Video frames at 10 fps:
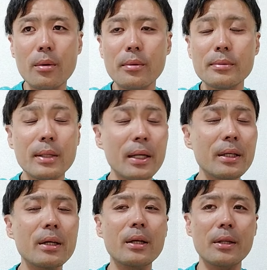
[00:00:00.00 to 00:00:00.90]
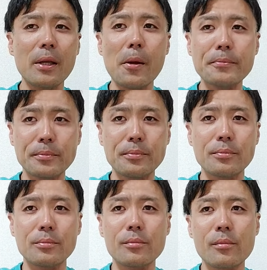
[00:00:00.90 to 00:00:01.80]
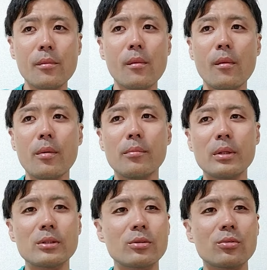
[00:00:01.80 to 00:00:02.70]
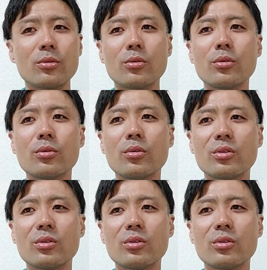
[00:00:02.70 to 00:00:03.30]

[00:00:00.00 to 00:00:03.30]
ないからね、うん、まずその労